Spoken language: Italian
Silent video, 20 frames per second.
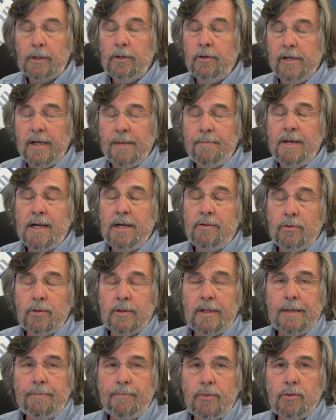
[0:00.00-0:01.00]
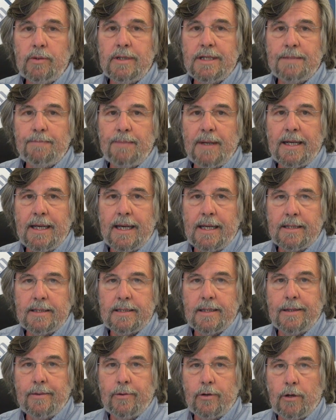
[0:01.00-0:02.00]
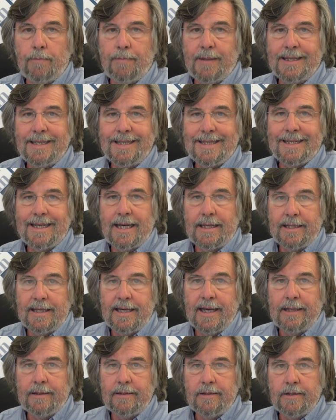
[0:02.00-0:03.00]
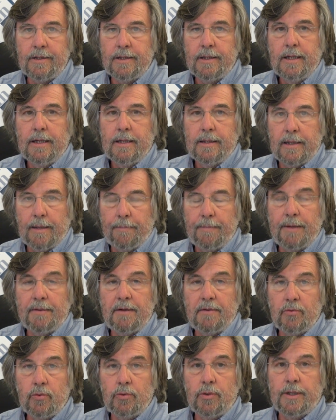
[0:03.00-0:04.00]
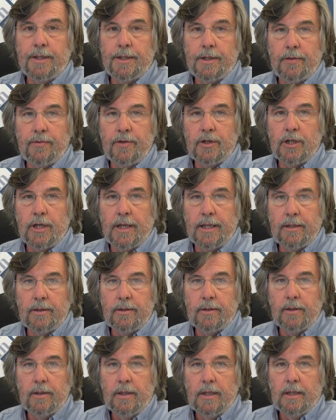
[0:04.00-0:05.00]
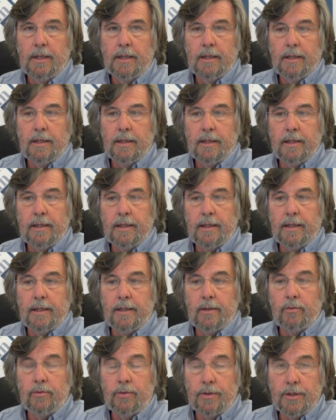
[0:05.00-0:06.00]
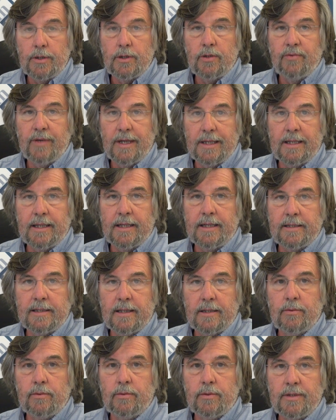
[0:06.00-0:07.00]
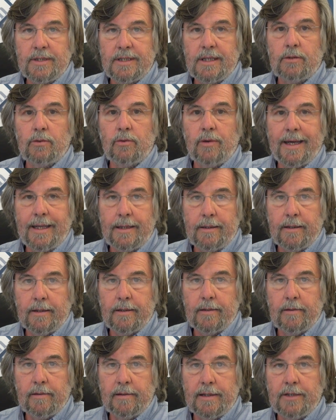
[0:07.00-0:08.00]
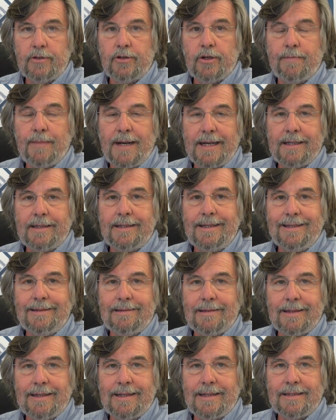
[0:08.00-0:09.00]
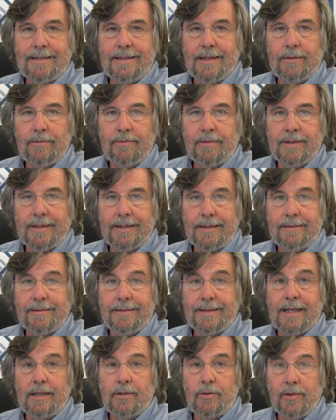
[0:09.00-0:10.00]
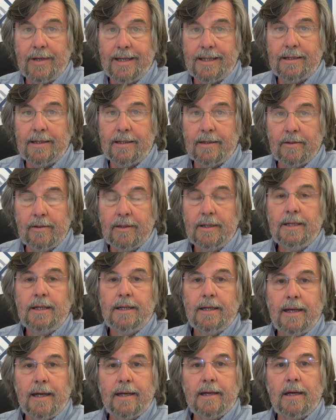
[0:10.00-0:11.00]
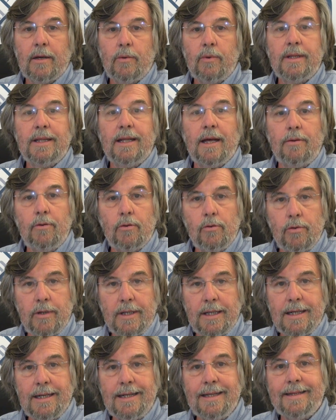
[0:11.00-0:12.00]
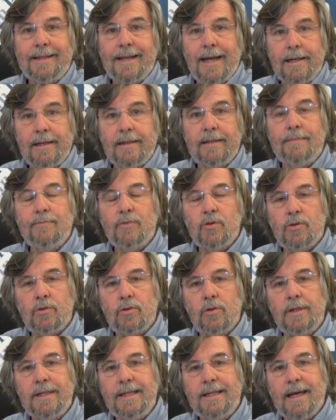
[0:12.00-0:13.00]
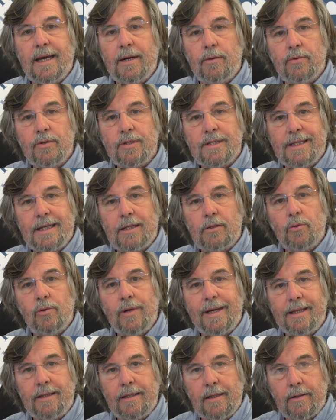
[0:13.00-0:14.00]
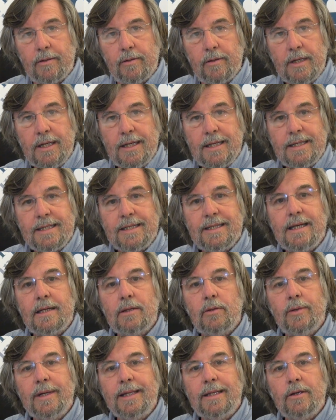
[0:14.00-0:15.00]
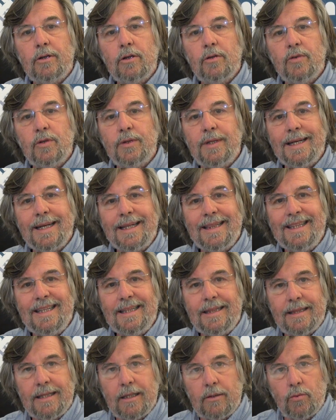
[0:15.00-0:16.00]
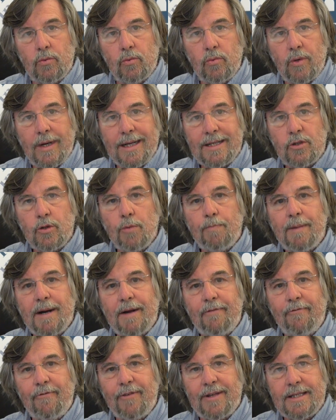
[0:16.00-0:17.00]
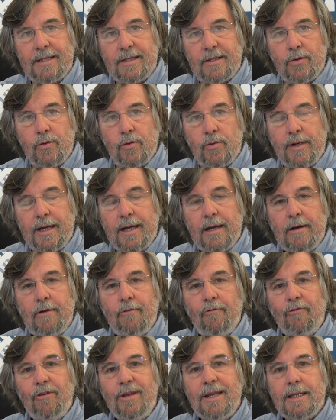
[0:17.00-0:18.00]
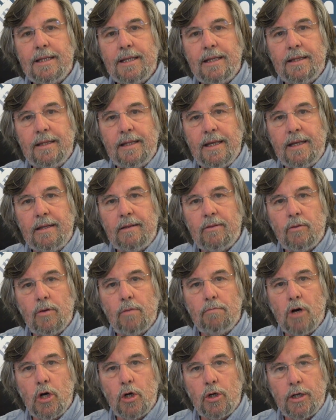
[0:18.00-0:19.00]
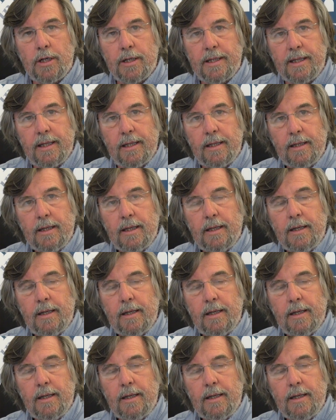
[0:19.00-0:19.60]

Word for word: Noi abbiamo avuto delle brutte esperienze in Europa di stati etici, ne abbiamo avuto nel Novecento. Eh, L'Unione Sovietica è stato uno Stato etico, la Germania di Hitler è stato uno Stato etico e anche qui da noi l'Italia di Mussolini era uno Stato etico. Stato etico vuol dire dittatura, sopraffazione, fine del diritto, morte